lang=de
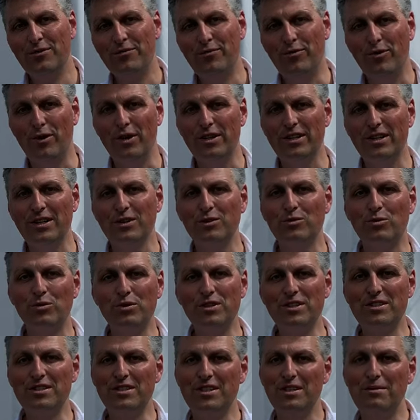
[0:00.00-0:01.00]

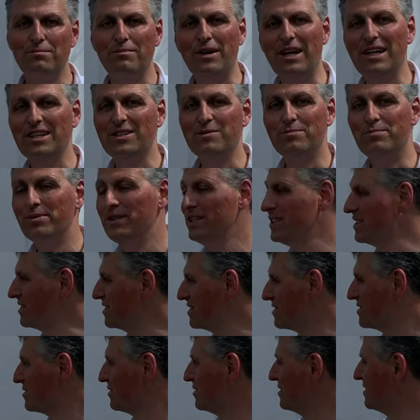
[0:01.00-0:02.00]
Vordergrund macht Bild
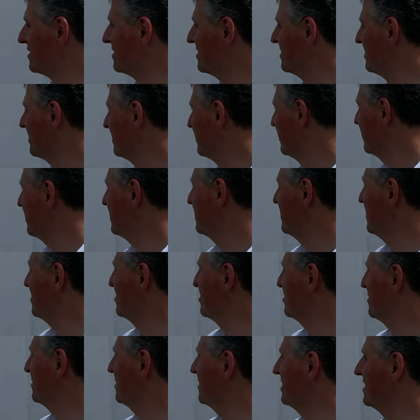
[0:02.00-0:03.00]
gesund. Und ich sehe
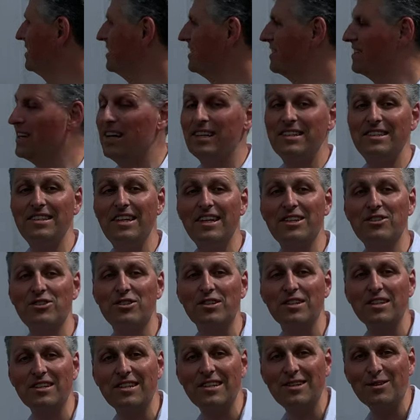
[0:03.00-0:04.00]
schon, hier geht gerade die Action
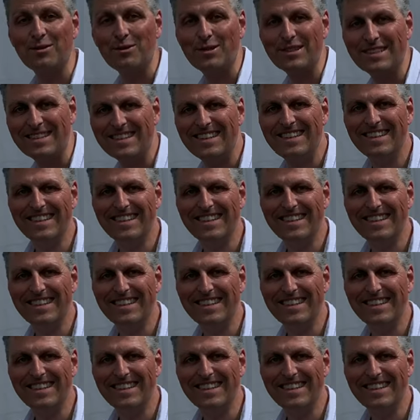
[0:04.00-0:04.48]
richtig los.